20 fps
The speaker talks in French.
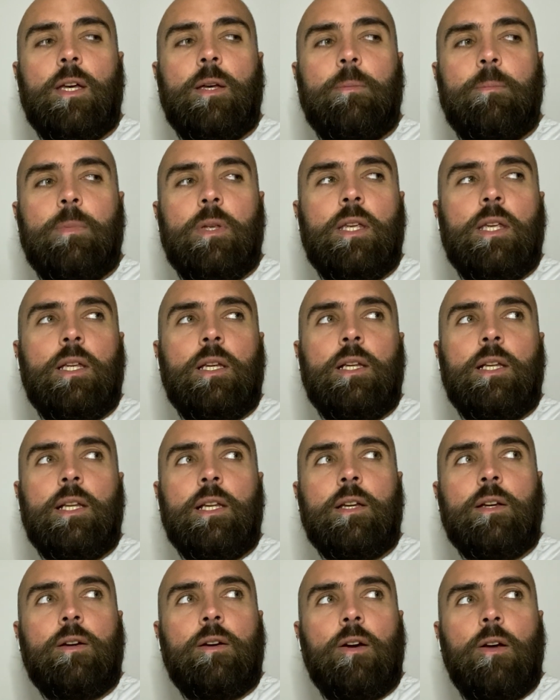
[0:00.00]
mais il est
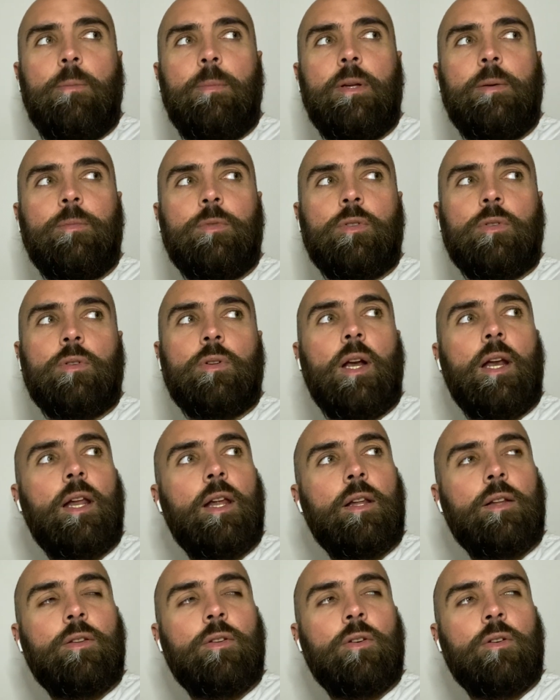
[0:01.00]
quand même dans
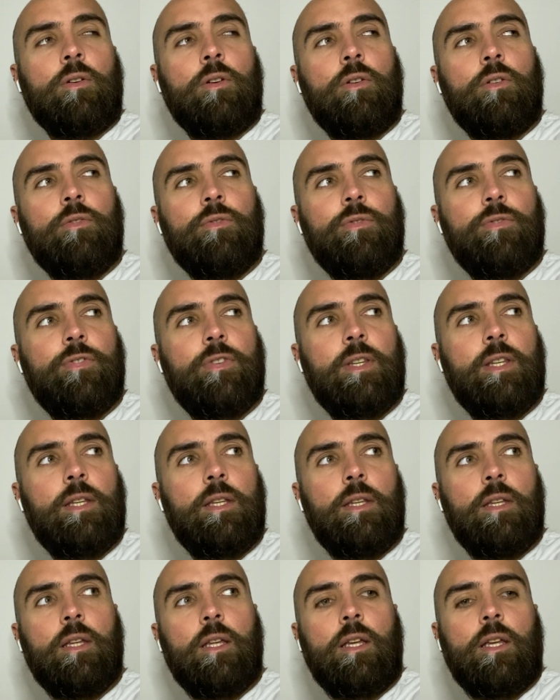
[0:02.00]
l'envie,